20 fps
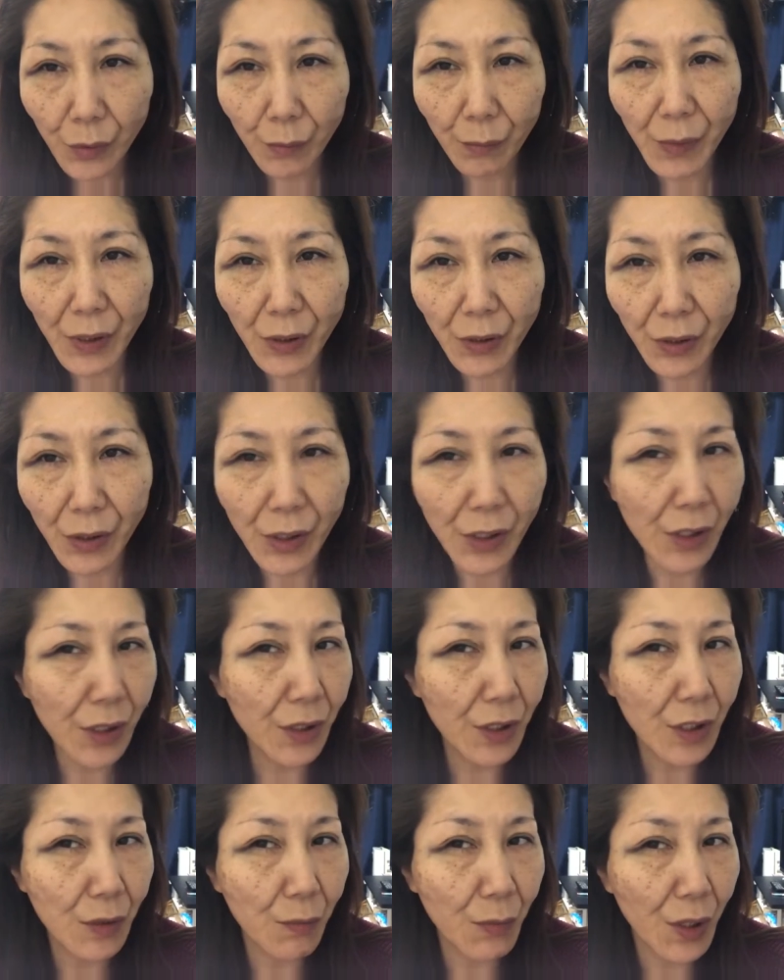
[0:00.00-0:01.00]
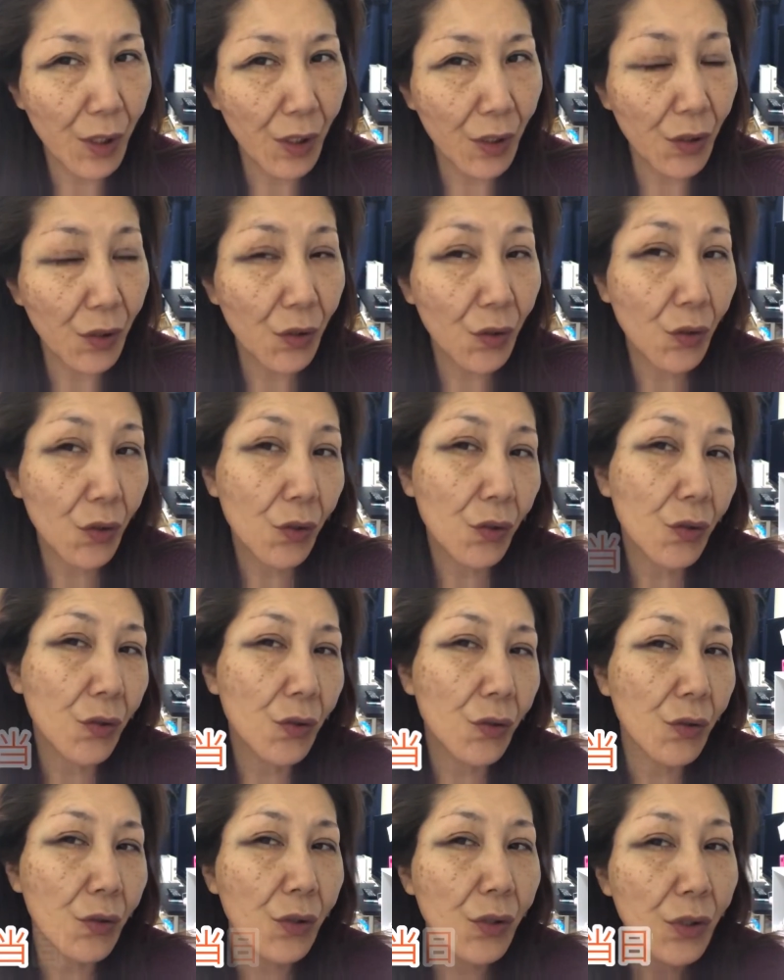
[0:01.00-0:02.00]
まず1日目
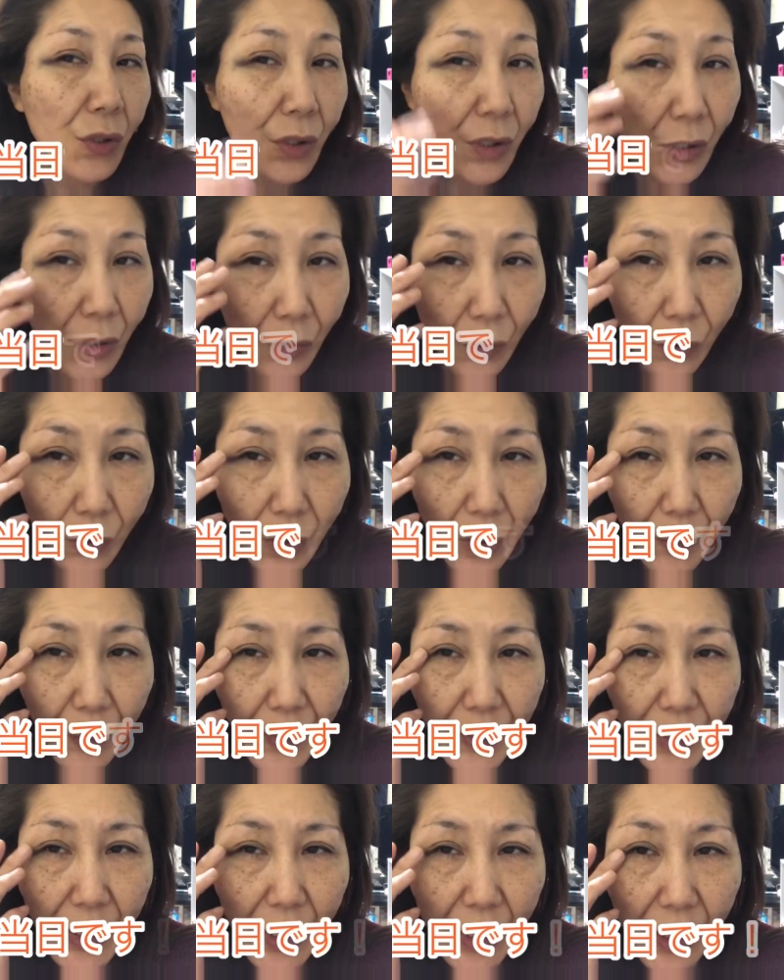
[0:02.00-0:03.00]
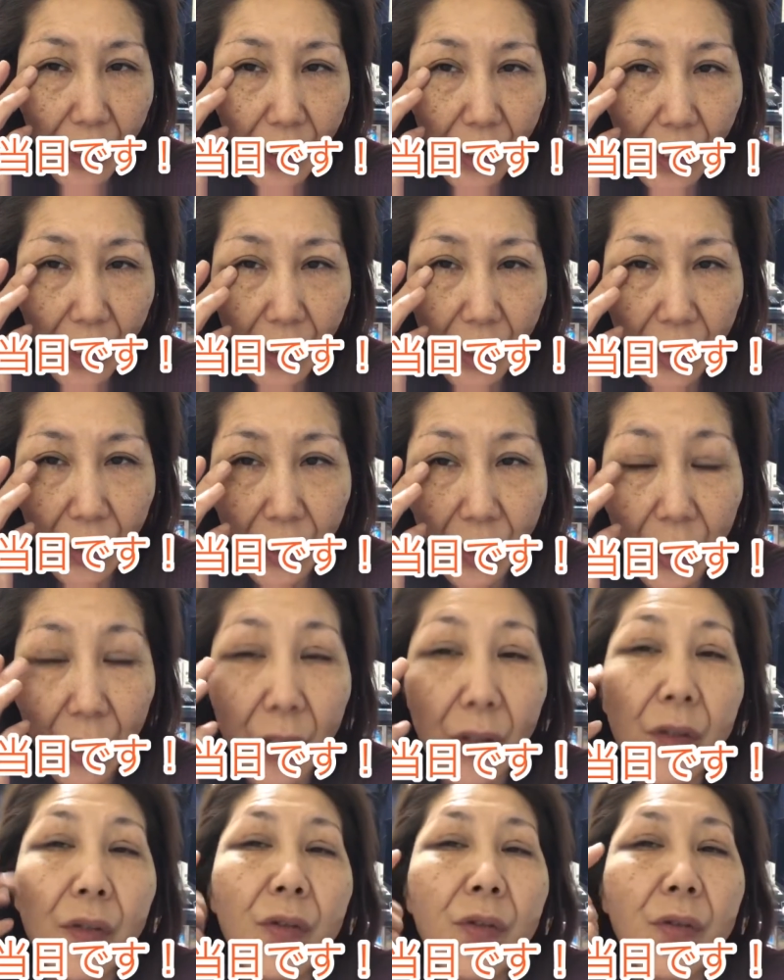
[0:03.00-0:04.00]
股間パプシ痛いですね。
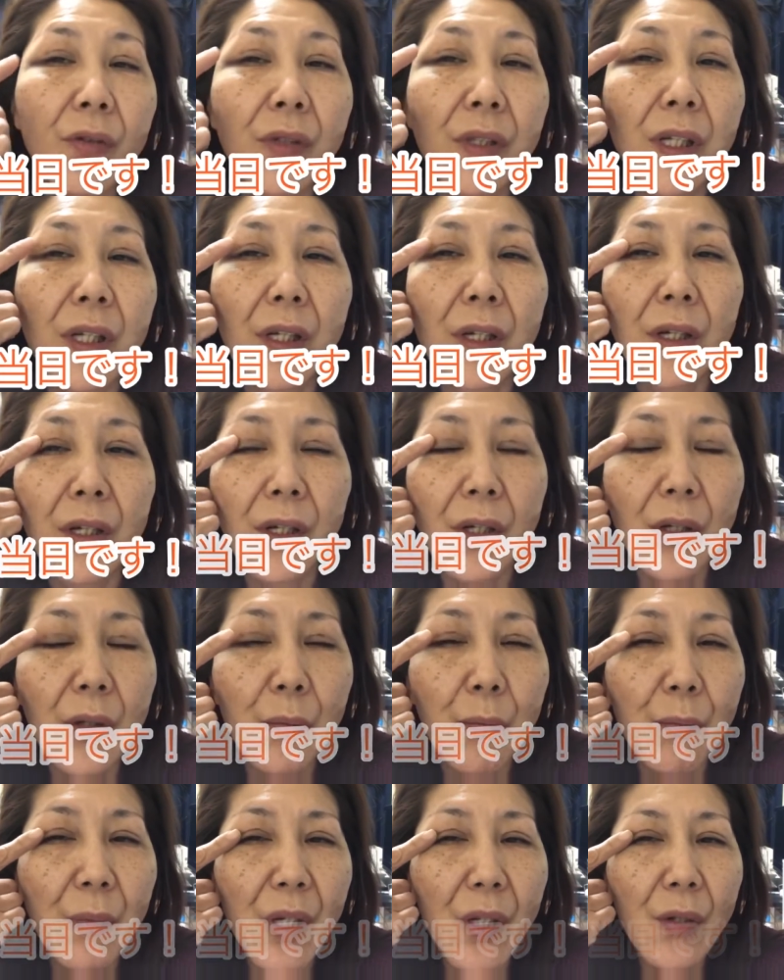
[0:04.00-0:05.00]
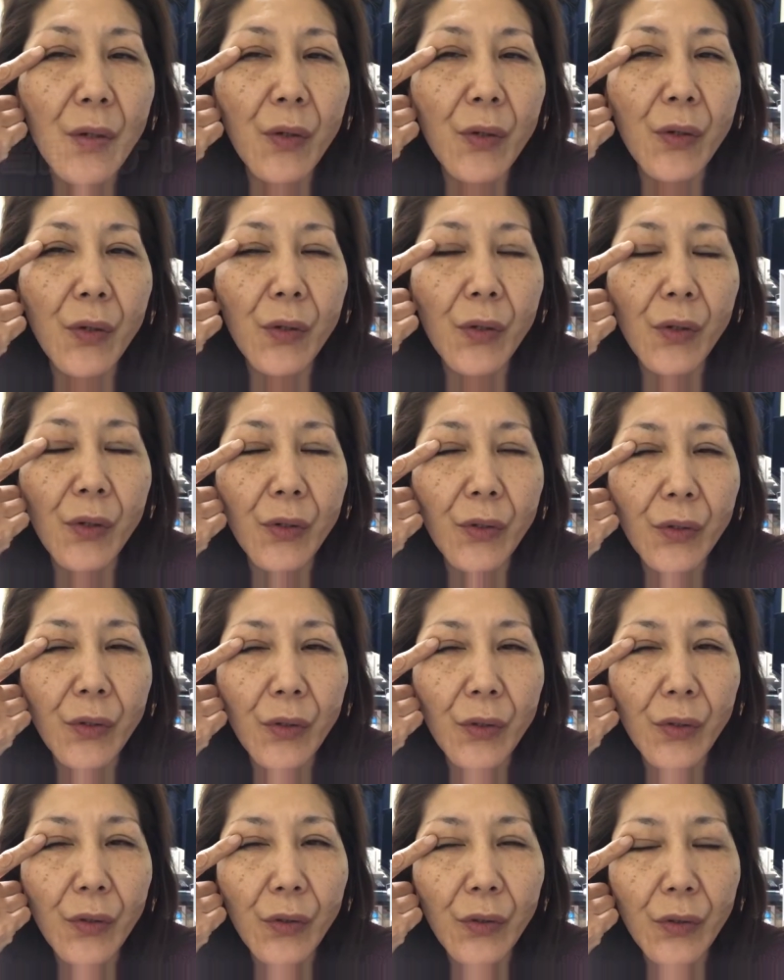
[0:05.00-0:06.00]
で目のこ
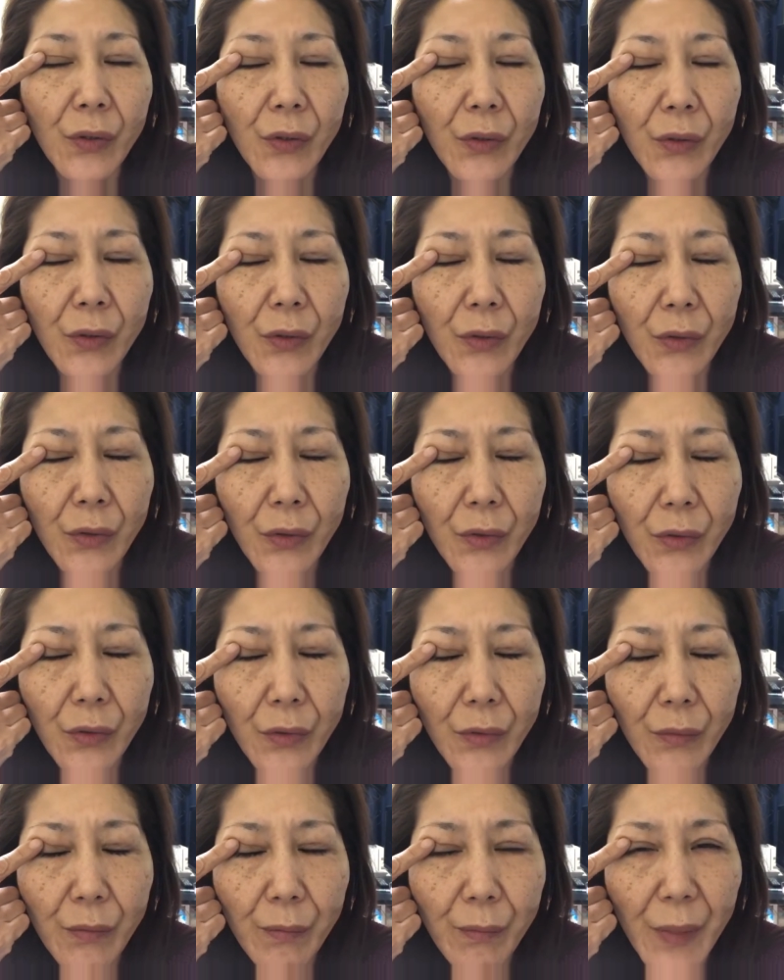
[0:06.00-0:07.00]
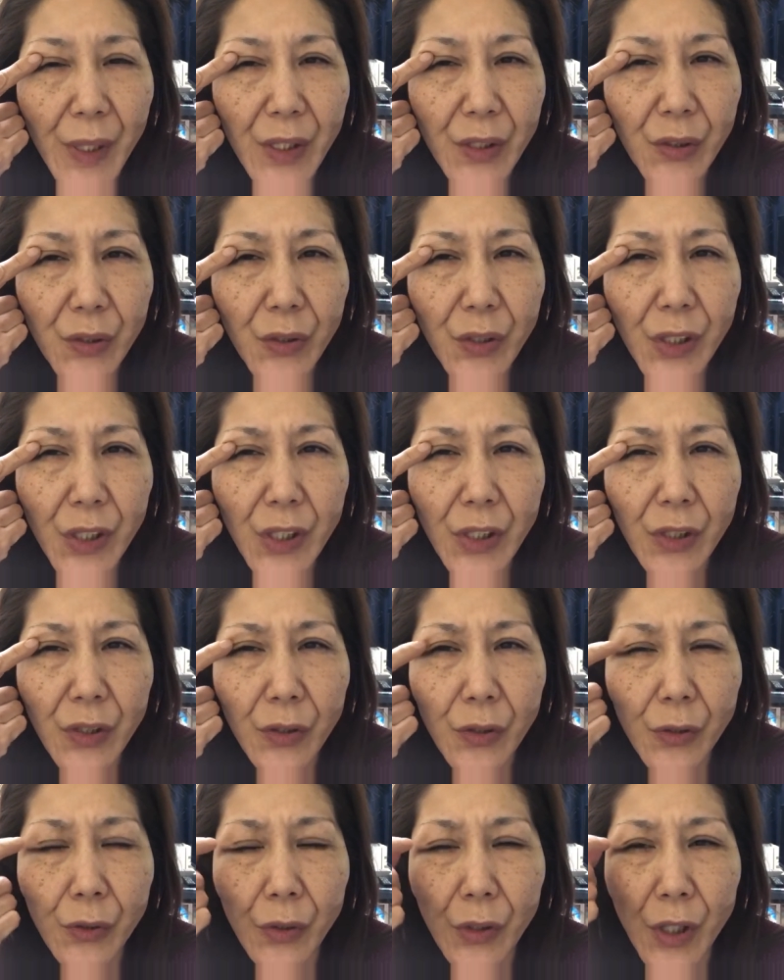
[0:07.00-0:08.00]
の麻酔
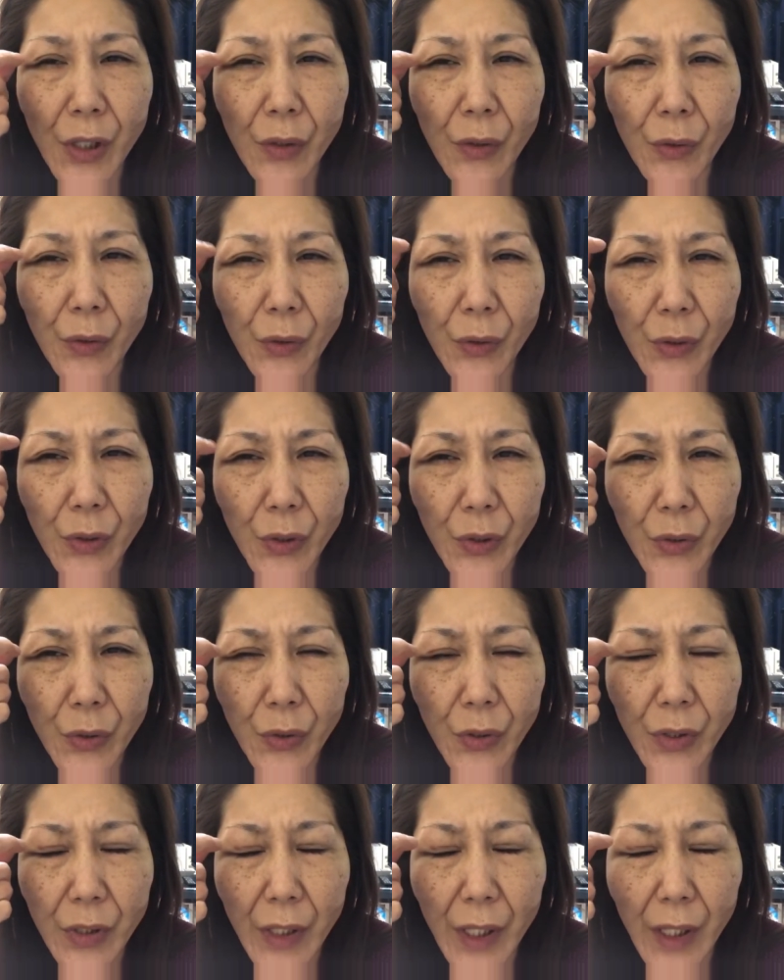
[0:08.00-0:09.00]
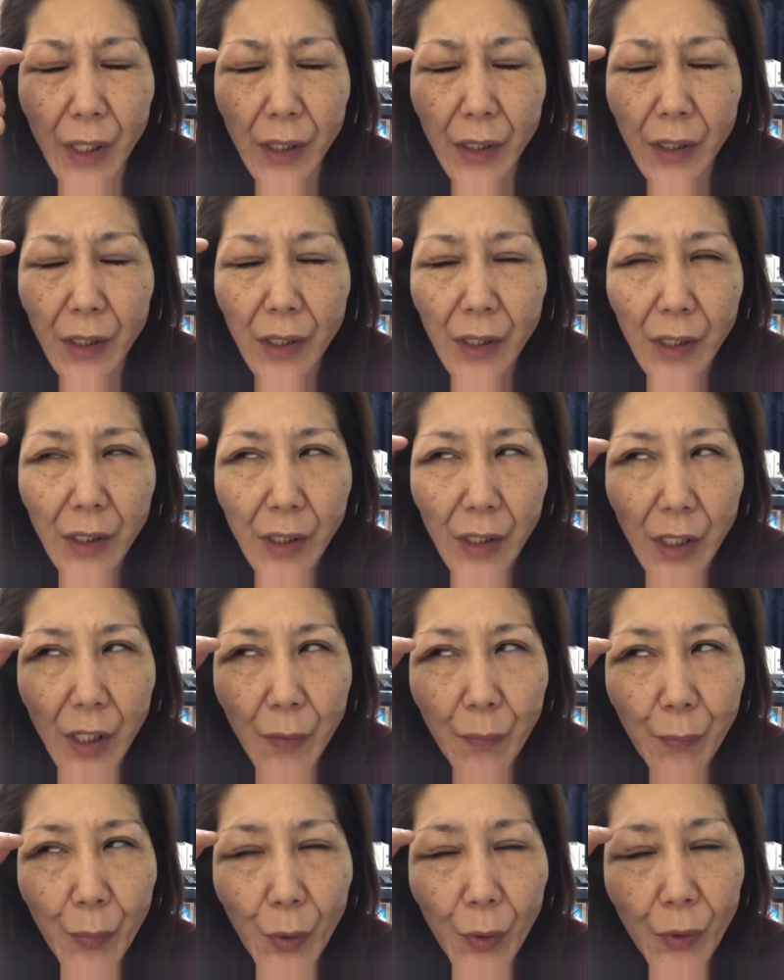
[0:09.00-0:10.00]
する時のこの注射
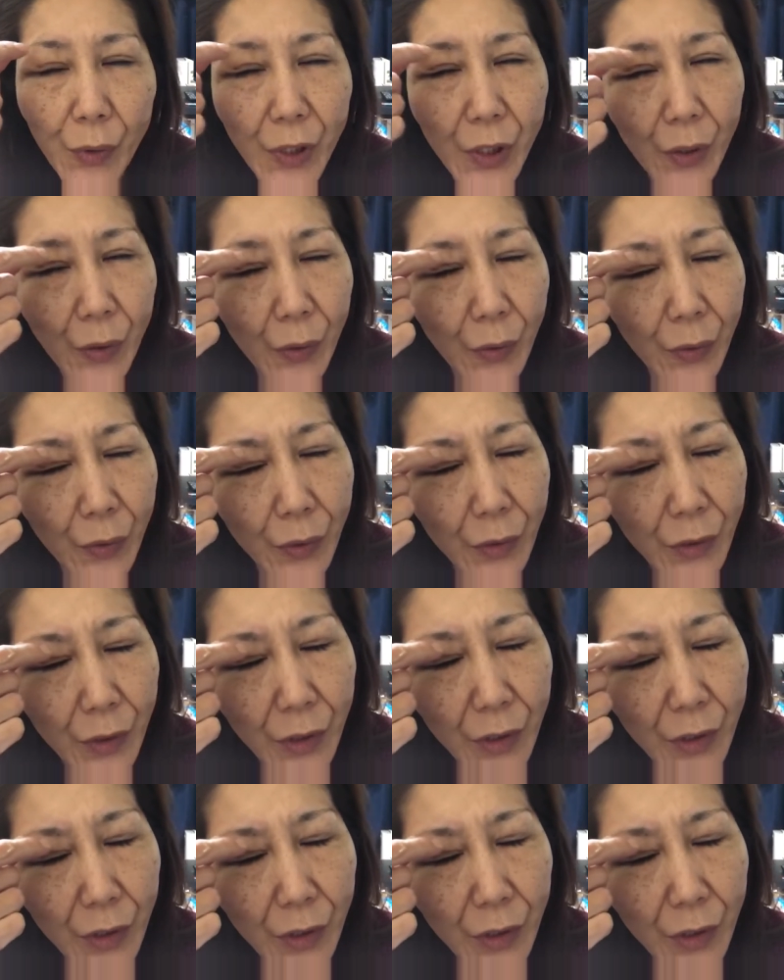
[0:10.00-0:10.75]
1本2本